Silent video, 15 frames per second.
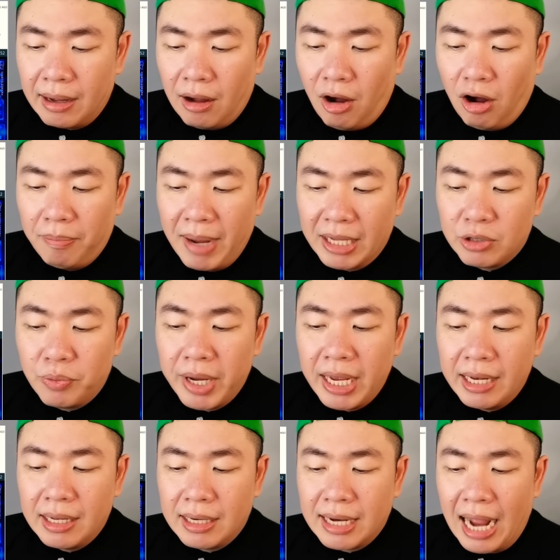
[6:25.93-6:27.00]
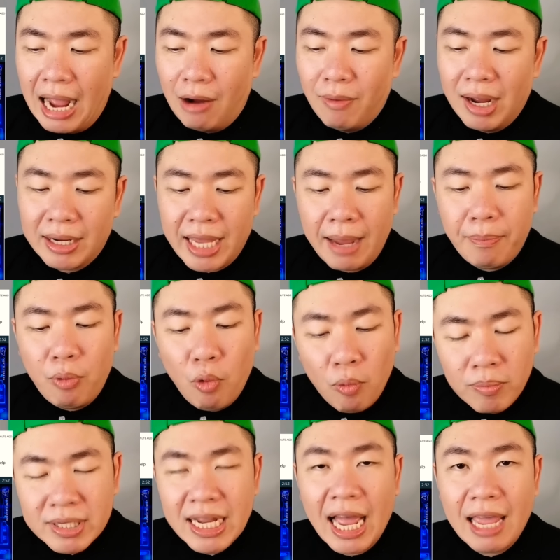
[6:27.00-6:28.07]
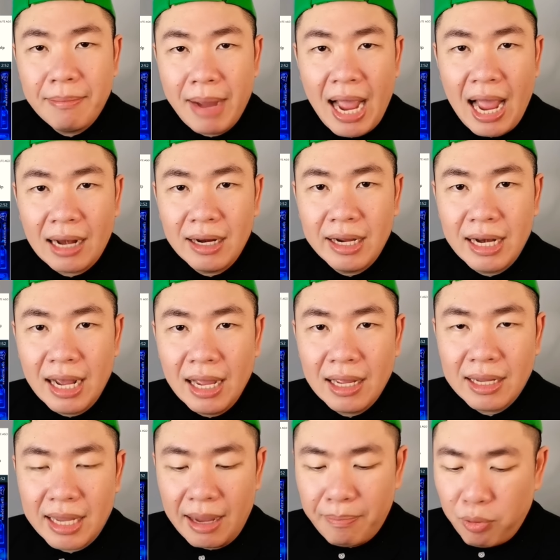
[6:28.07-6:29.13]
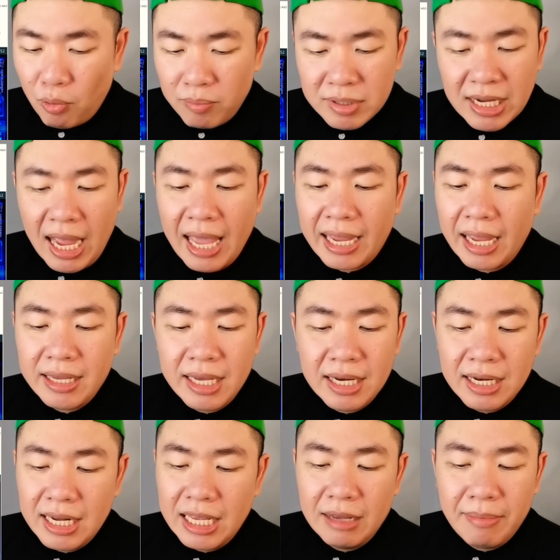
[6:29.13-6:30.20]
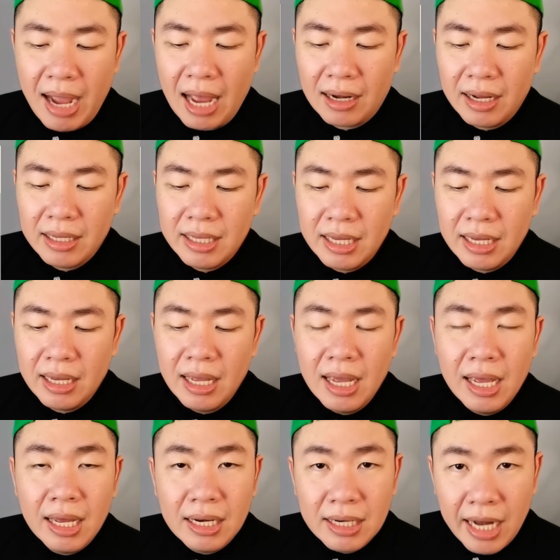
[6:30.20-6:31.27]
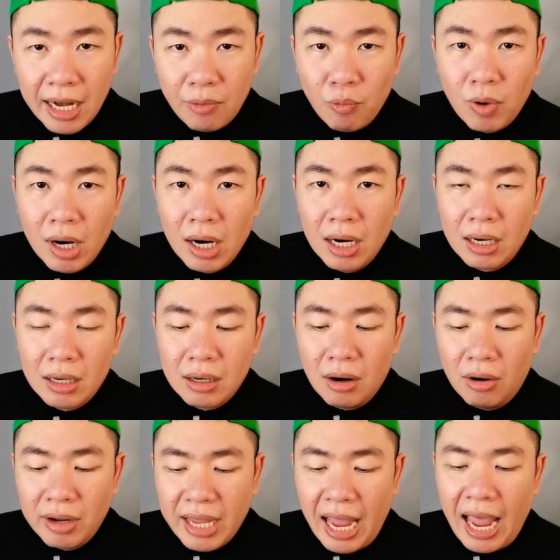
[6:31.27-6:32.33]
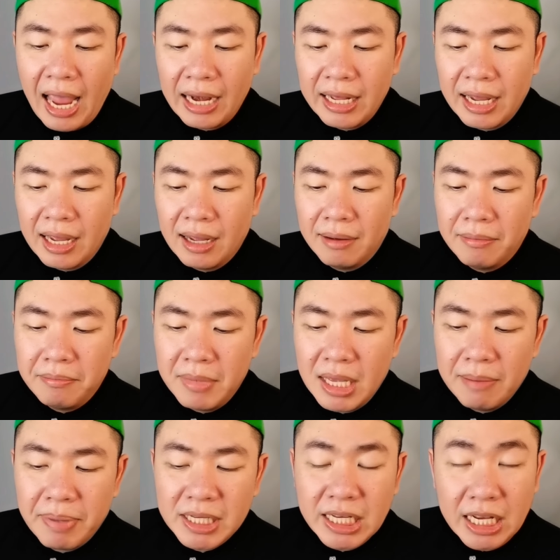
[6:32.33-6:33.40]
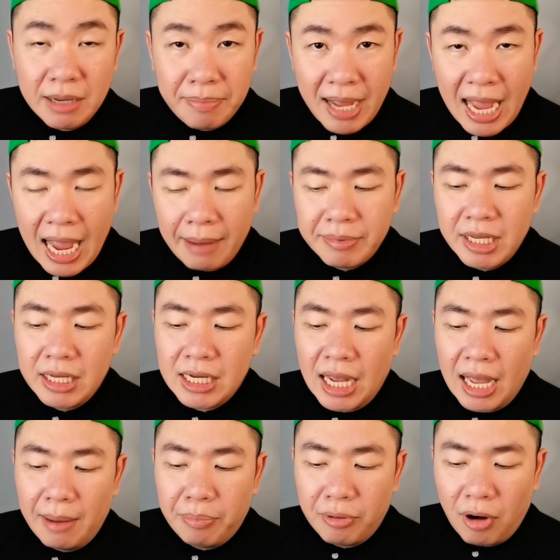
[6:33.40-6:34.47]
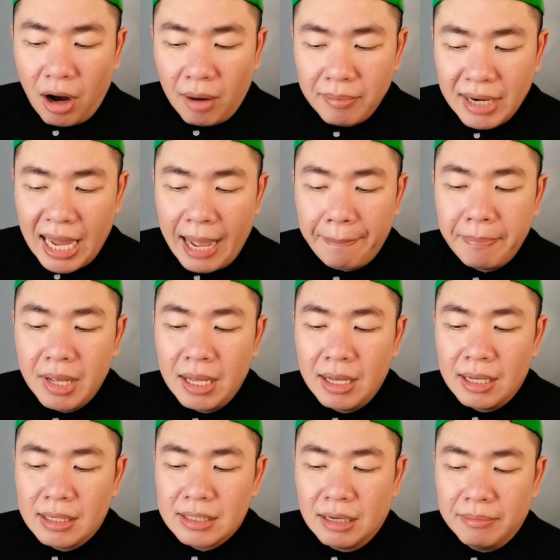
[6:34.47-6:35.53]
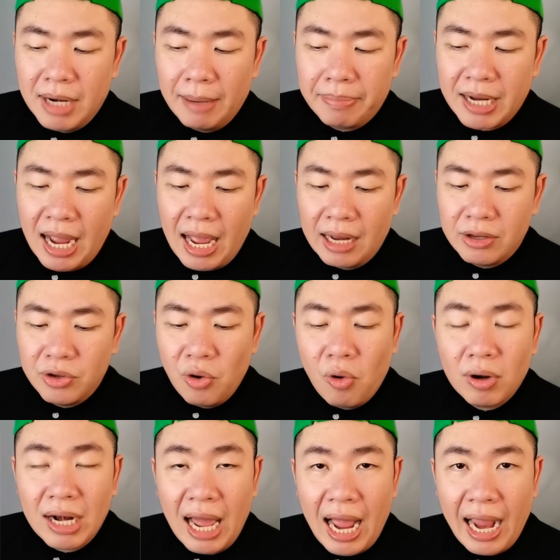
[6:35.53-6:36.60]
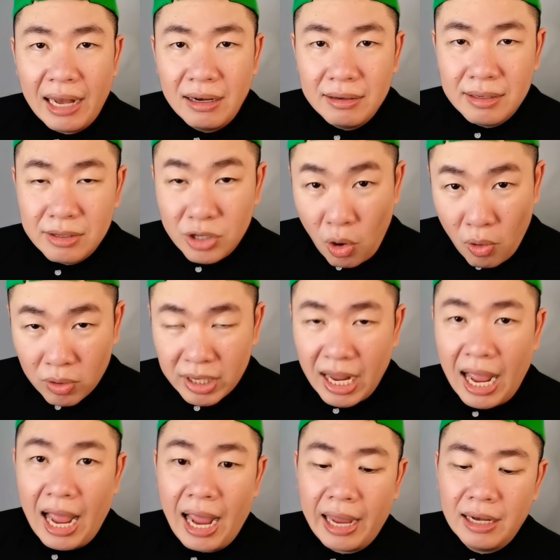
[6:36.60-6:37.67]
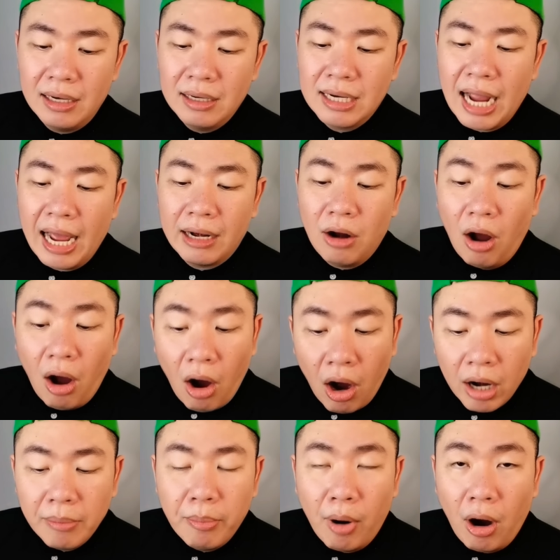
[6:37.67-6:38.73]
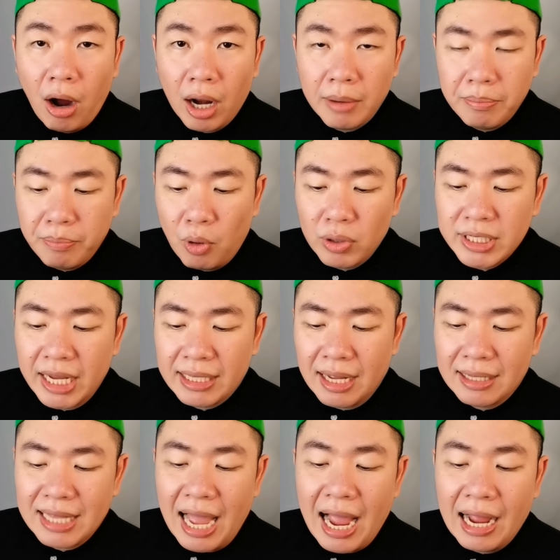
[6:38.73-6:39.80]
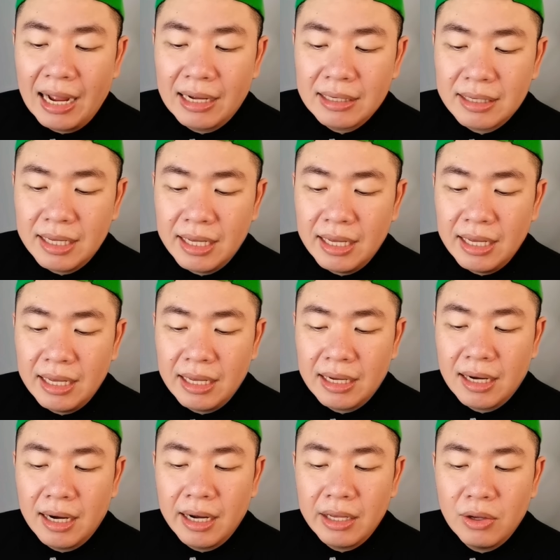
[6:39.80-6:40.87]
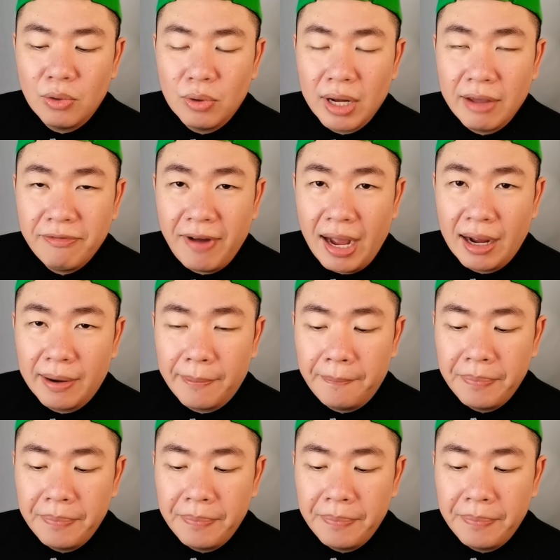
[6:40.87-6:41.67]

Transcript: ออกมาทวีตกล่าวว่าแกภูมิใจมากเลยนะ แกภูมิใจแกยินดีมากเลยที่เน็ตเวิร์กของแกเนี่ย มีประสิทธิภาพที่จะพร้อมรับสำหรับการโยกย้ายหรือโยกย้าย หรือการออนบอร์ดโปรเจกต์ต่างๆ ที่เคยอยู่ในฝั่ง